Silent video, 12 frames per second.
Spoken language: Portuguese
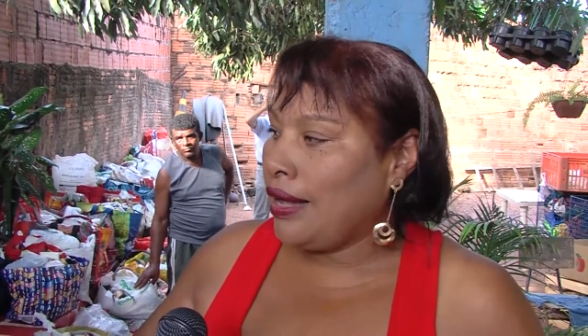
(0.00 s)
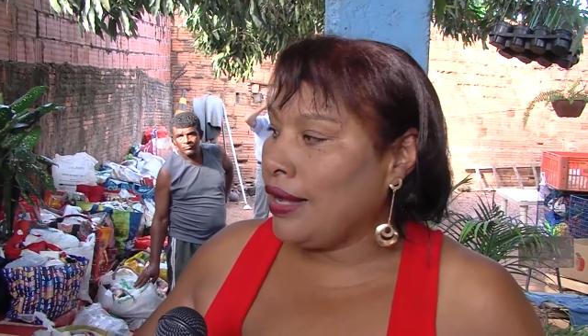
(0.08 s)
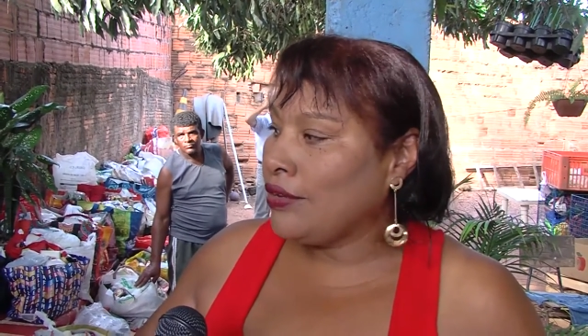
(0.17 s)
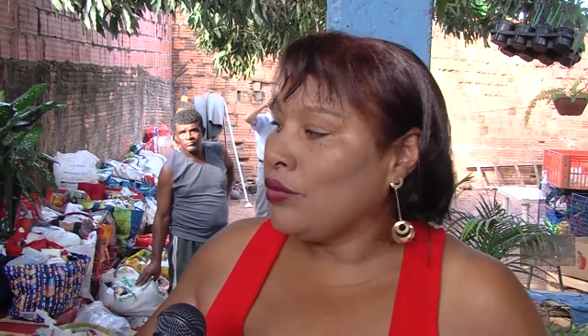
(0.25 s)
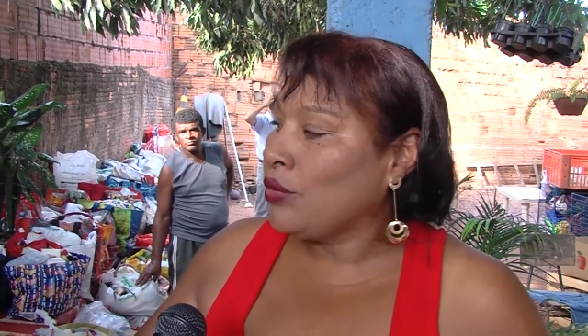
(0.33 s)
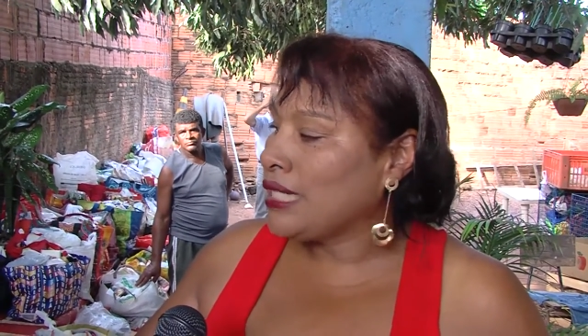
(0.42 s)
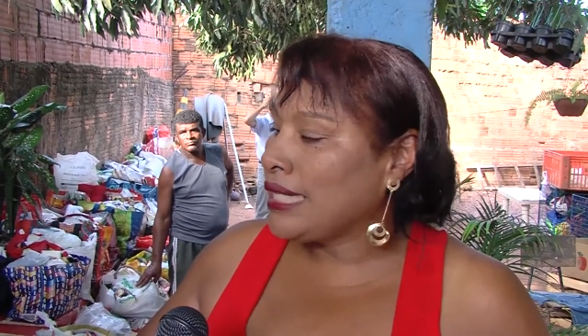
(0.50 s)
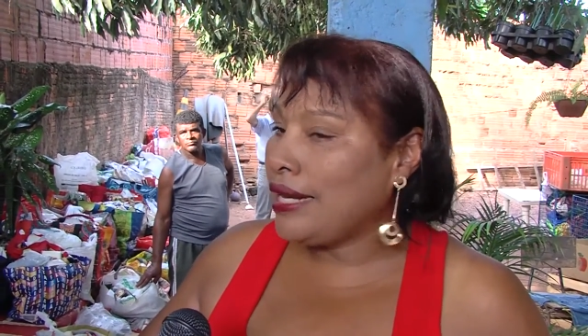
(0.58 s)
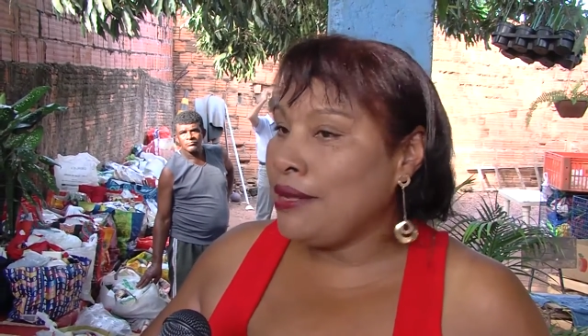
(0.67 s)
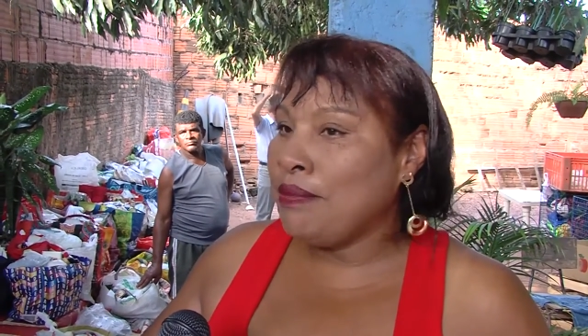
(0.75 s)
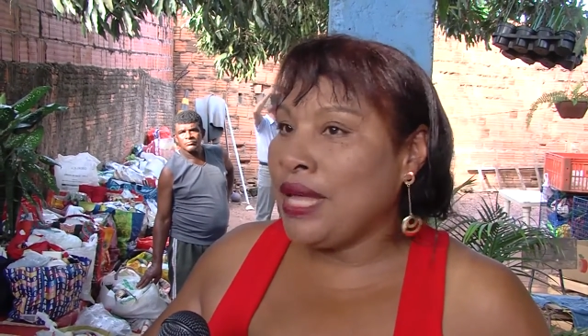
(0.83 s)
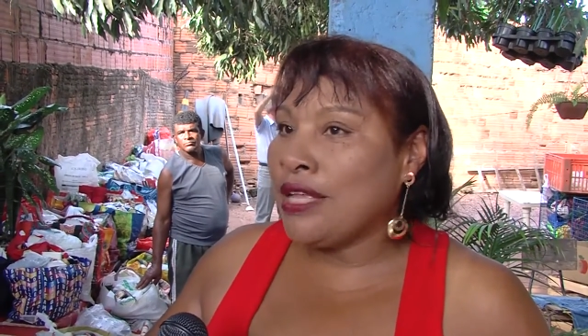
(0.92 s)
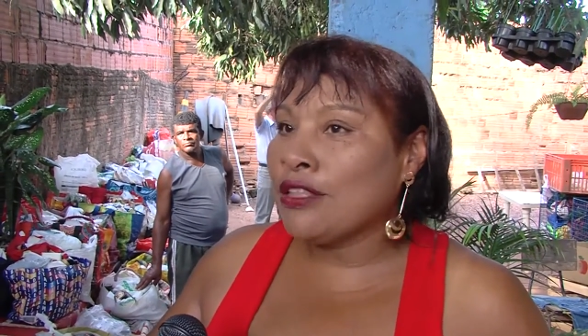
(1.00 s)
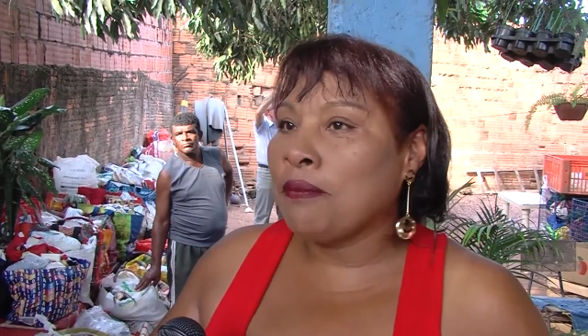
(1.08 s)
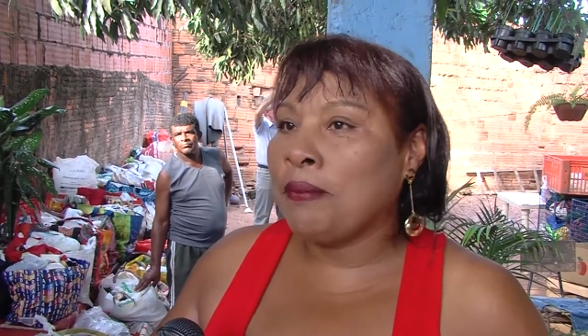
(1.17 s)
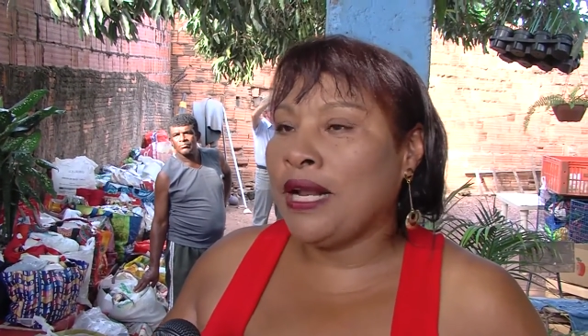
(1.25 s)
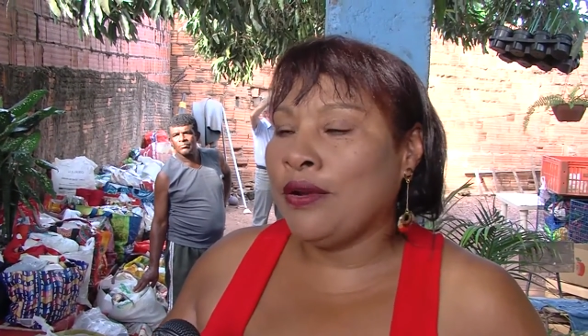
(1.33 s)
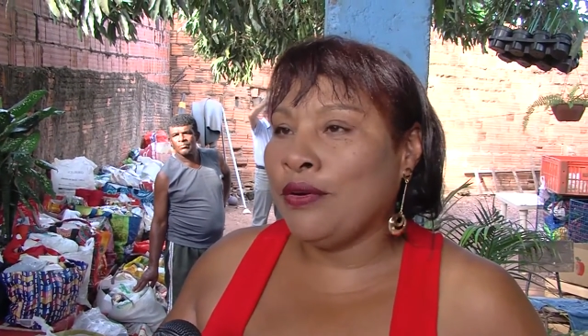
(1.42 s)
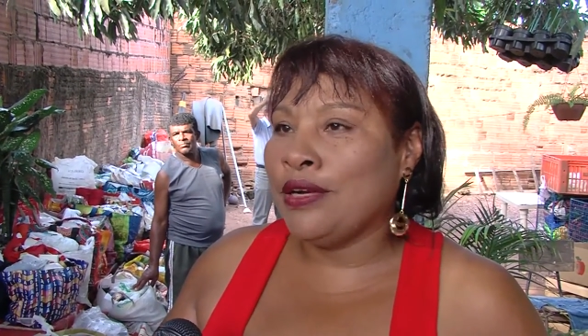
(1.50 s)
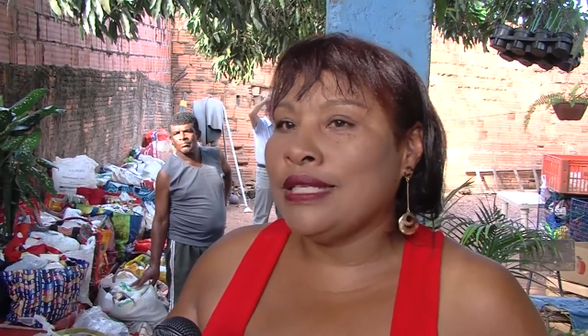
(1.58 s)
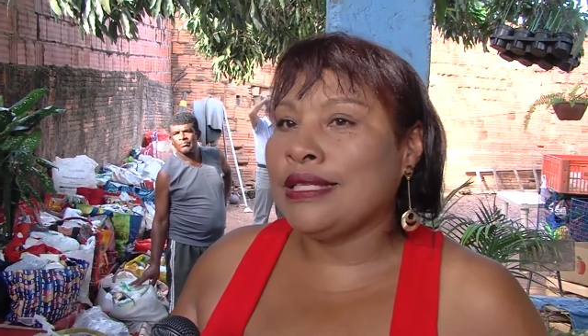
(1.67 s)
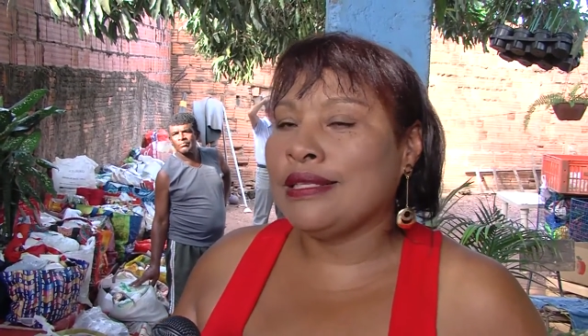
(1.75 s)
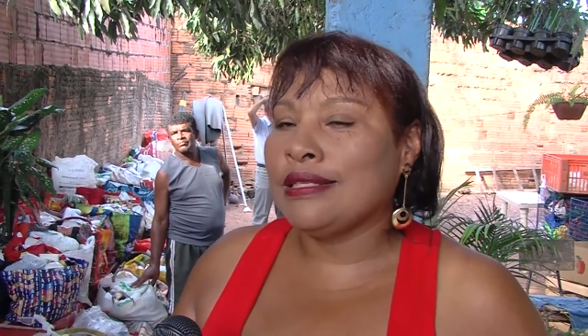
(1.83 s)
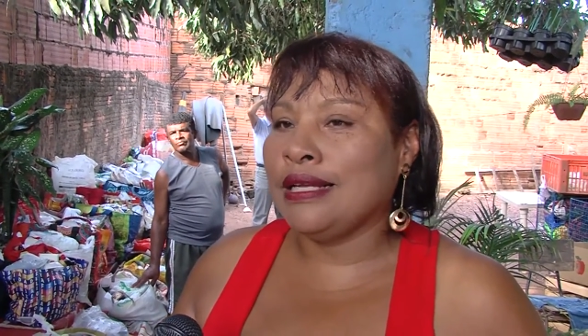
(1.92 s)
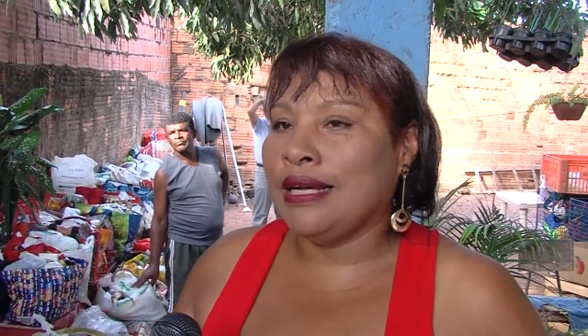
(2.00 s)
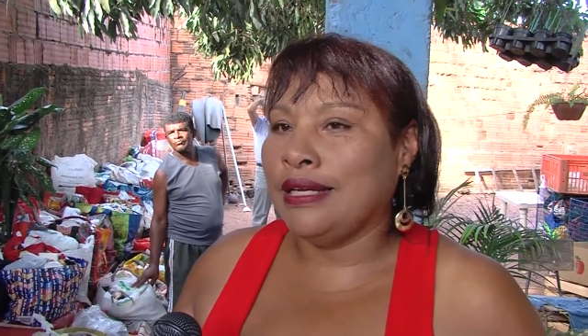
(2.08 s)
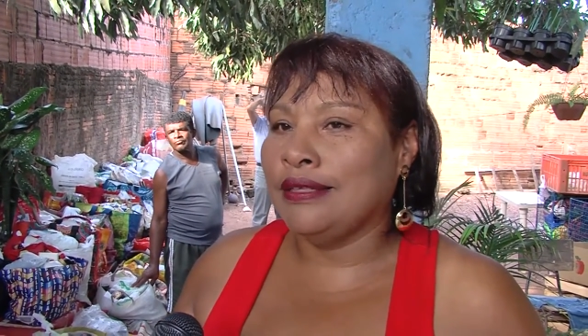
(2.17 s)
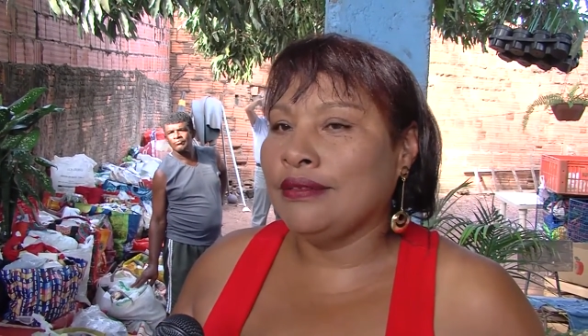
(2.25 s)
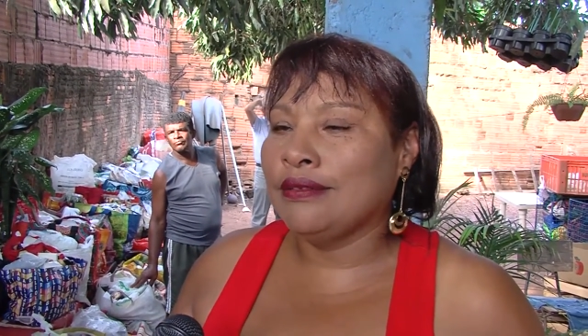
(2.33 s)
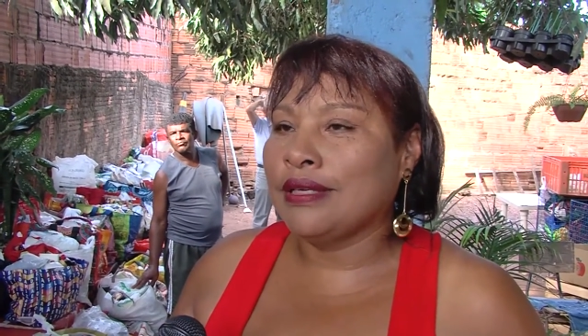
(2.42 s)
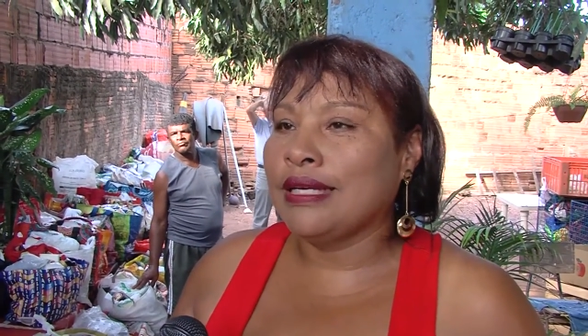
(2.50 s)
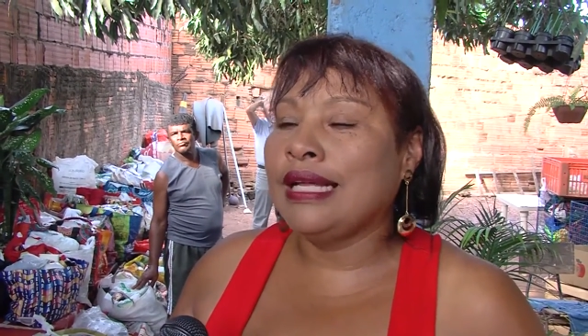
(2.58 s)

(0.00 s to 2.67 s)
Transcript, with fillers: a, os alimentos para nós esse ano,